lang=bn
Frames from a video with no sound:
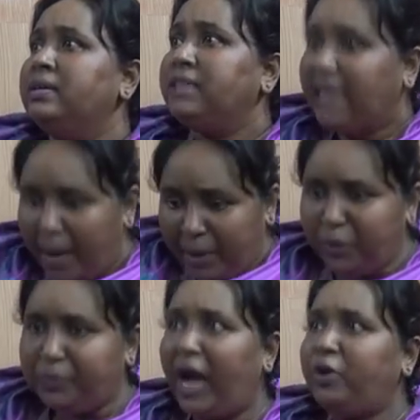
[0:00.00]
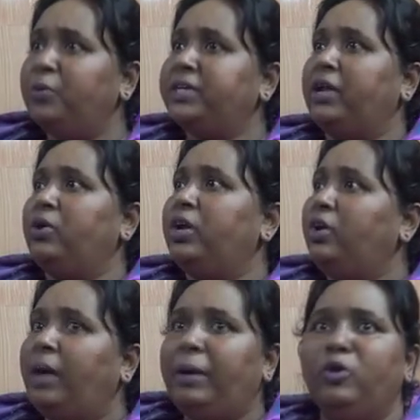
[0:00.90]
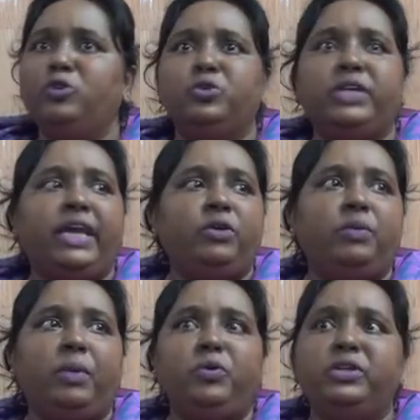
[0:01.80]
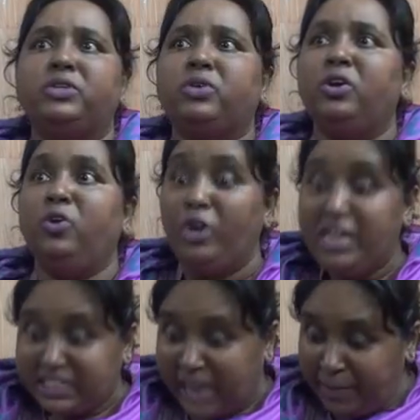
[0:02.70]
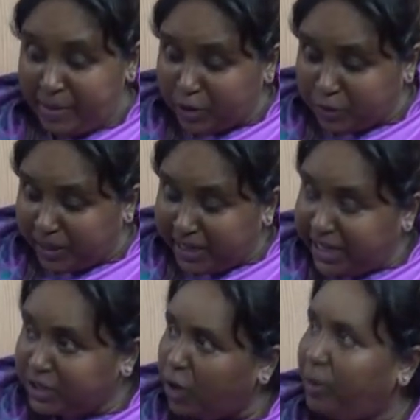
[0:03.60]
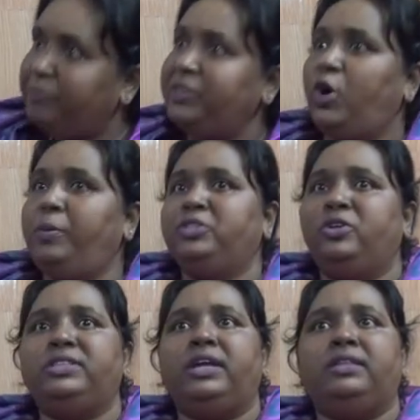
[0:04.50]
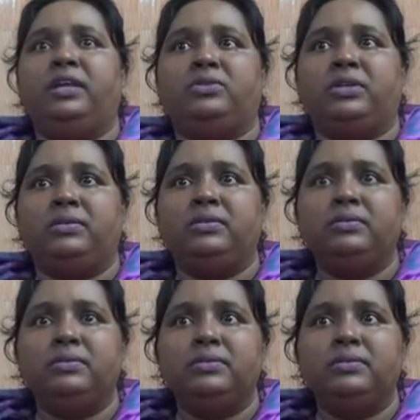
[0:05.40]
তাহলে আমার উপরে আক্রমণ কেন করা হলো আমার লোকজনকে কেন এভাবে উইন্ডেট করা হলো স্বামী ওসমানের এই জবাব দিতে হবে জনতার আদালতে